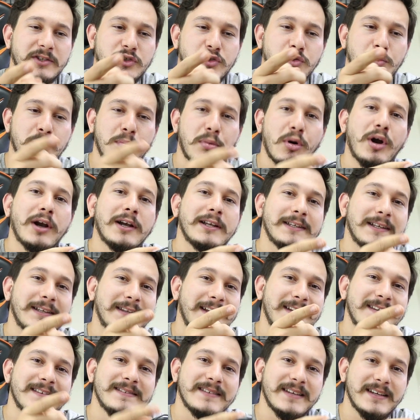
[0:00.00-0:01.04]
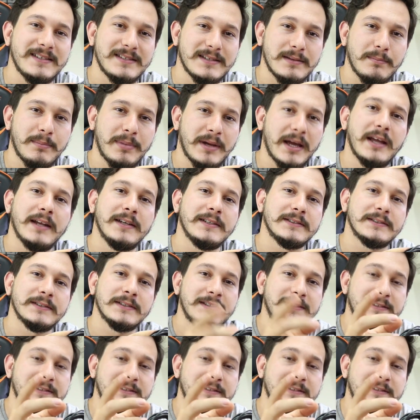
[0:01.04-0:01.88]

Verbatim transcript: suporta até 6 amperes.